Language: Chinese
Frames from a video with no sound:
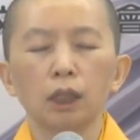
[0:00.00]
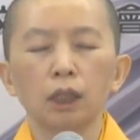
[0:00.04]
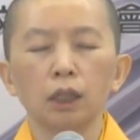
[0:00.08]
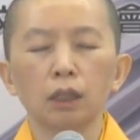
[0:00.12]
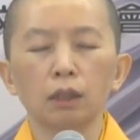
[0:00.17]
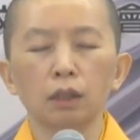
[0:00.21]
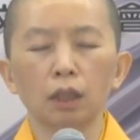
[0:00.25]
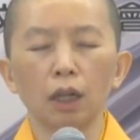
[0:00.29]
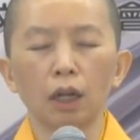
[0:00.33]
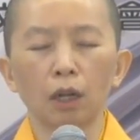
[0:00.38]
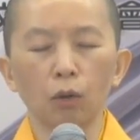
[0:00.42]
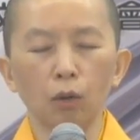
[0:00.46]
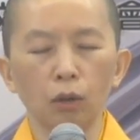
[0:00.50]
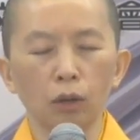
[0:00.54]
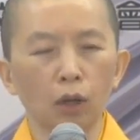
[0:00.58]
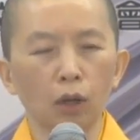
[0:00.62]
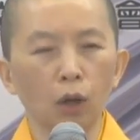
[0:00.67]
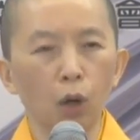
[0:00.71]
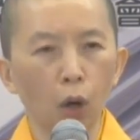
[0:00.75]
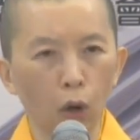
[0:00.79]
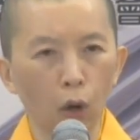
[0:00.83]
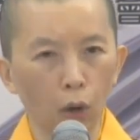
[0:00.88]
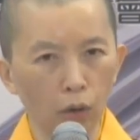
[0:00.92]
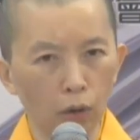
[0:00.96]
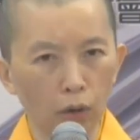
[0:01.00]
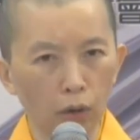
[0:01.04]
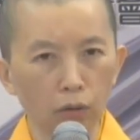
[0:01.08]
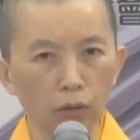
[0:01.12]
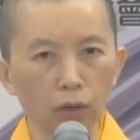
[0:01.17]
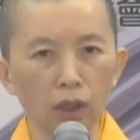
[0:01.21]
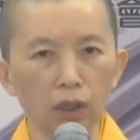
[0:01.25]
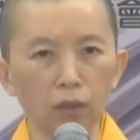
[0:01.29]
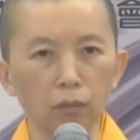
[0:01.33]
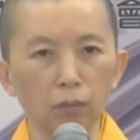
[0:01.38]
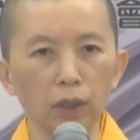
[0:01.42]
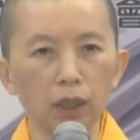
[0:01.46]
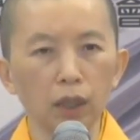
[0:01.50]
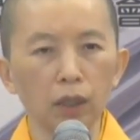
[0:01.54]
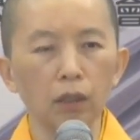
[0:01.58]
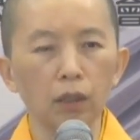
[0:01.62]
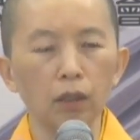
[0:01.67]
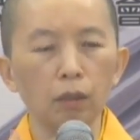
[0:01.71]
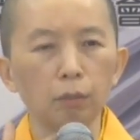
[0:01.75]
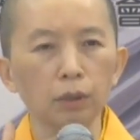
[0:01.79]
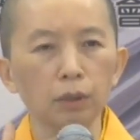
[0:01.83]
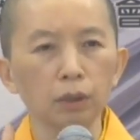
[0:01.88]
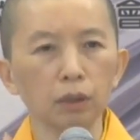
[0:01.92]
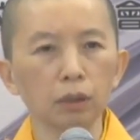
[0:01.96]
进到我的喉咙里面
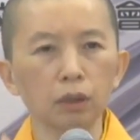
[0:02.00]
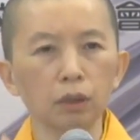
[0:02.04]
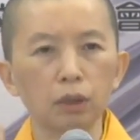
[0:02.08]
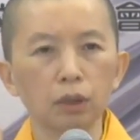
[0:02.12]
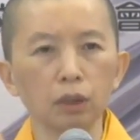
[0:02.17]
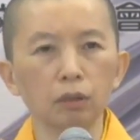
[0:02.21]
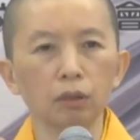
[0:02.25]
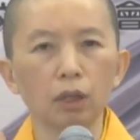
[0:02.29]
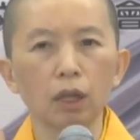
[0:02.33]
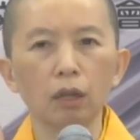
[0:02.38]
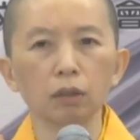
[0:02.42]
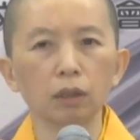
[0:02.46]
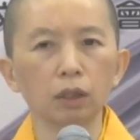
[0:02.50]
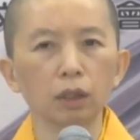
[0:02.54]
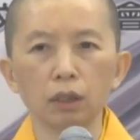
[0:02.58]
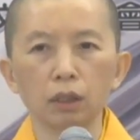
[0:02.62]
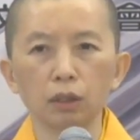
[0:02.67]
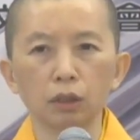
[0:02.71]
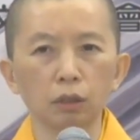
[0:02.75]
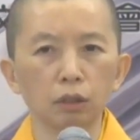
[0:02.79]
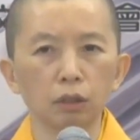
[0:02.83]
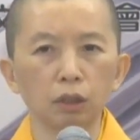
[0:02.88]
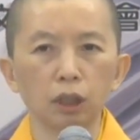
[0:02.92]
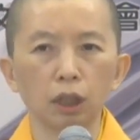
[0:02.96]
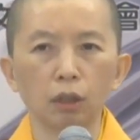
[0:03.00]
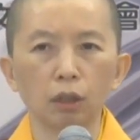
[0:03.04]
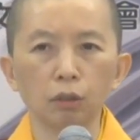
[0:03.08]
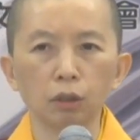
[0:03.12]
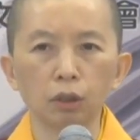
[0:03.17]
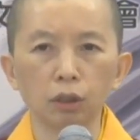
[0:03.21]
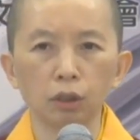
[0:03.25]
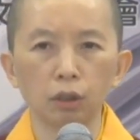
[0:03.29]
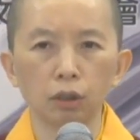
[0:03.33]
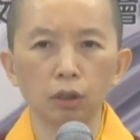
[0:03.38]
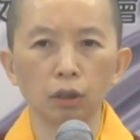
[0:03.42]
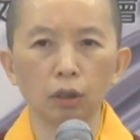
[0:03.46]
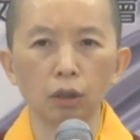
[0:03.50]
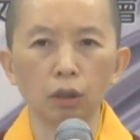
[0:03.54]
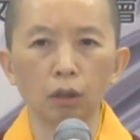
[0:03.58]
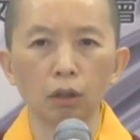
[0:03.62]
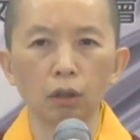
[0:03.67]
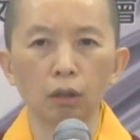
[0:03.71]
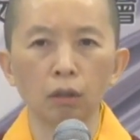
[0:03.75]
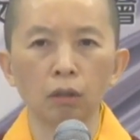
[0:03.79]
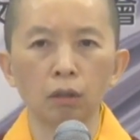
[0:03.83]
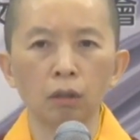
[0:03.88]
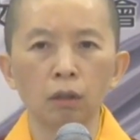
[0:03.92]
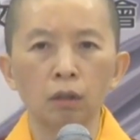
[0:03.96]
了，不是只有到这里就消失
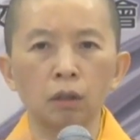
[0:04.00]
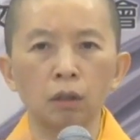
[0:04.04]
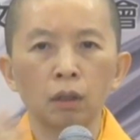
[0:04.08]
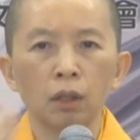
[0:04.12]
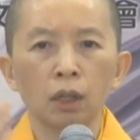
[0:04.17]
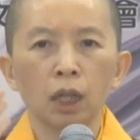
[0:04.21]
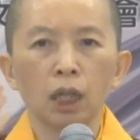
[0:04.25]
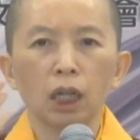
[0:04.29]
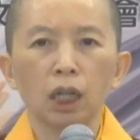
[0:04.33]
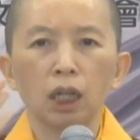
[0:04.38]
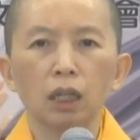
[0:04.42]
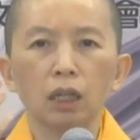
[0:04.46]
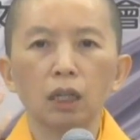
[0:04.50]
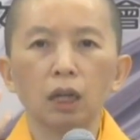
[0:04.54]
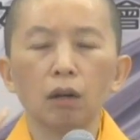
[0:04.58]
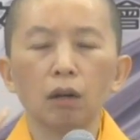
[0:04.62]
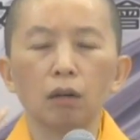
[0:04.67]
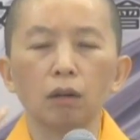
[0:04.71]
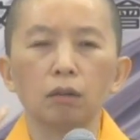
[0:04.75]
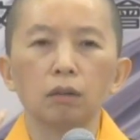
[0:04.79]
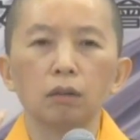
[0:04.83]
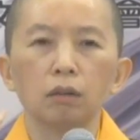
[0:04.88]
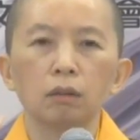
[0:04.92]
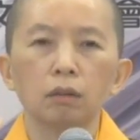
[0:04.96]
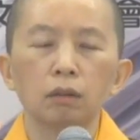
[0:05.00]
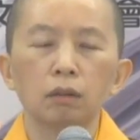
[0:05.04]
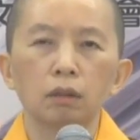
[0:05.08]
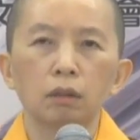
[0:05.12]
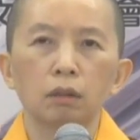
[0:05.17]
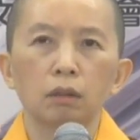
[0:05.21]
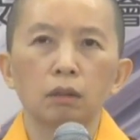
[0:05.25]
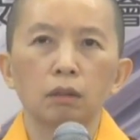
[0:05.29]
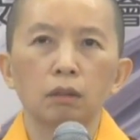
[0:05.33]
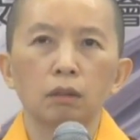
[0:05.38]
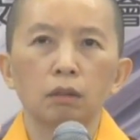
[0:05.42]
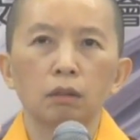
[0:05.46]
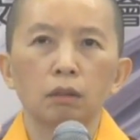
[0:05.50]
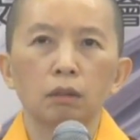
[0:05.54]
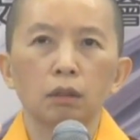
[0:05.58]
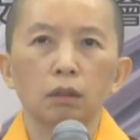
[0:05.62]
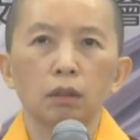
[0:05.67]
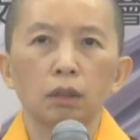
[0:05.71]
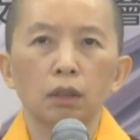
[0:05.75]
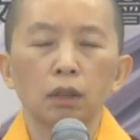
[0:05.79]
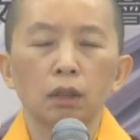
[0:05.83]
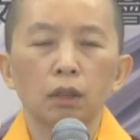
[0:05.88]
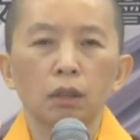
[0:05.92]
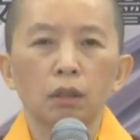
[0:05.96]
喽？你要，
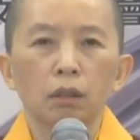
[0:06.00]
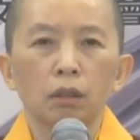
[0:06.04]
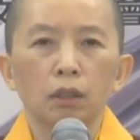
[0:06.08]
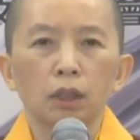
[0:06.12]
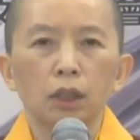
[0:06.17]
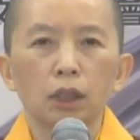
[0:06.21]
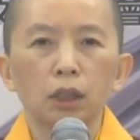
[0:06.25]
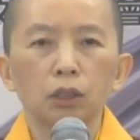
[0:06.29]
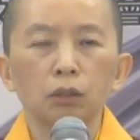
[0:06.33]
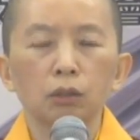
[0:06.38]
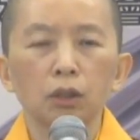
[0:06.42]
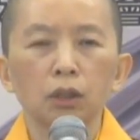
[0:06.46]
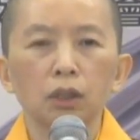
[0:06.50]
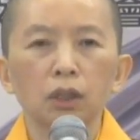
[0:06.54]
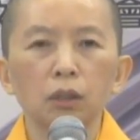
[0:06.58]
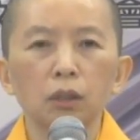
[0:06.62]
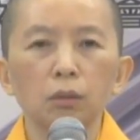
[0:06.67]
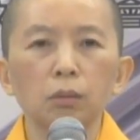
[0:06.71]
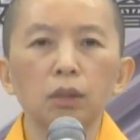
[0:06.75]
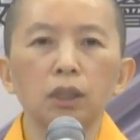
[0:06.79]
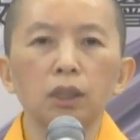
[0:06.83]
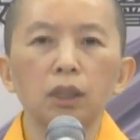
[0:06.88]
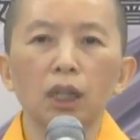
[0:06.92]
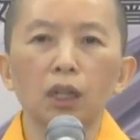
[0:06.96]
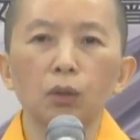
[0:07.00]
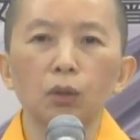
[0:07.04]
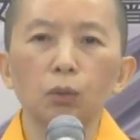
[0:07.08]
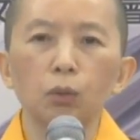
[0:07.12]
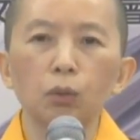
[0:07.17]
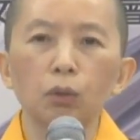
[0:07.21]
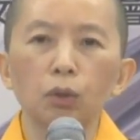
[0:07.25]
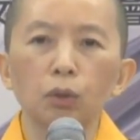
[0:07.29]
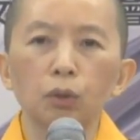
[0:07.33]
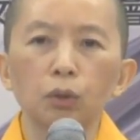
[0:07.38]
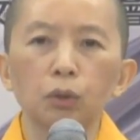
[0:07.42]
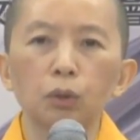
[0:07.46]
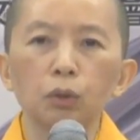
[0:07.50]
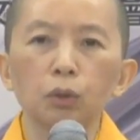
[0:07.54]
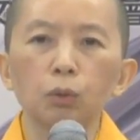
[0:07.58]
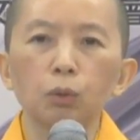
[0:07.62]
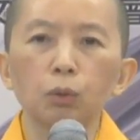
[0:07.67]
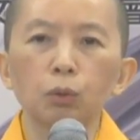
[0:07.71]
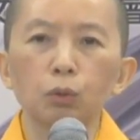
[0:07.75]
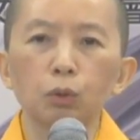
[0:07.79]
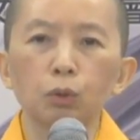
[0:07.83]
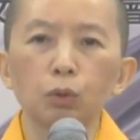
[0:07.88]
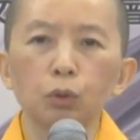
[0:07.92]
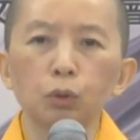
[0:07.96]
师生是不是讲过
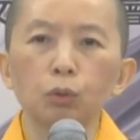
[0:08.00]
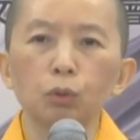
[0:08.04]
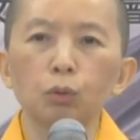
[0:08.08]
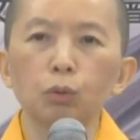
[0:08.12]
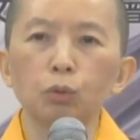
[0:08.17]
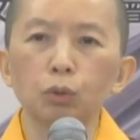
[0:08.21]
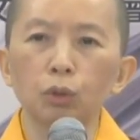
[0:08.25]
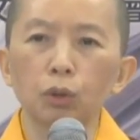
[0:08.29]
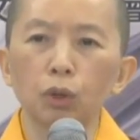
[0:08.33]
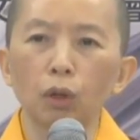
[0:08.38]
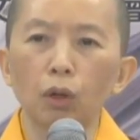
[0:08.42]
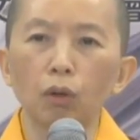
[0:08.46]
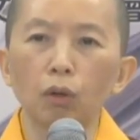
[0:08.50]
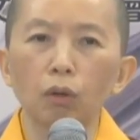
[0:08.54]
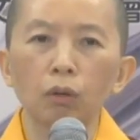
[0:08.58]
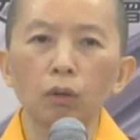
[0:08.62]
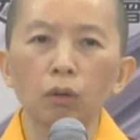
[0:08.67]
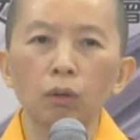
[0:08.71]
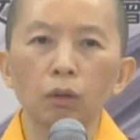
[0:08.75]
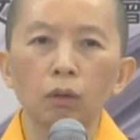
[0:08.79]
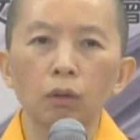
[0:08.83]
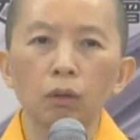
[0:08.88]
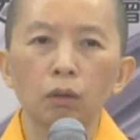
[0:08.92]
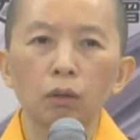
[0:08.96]
入注融？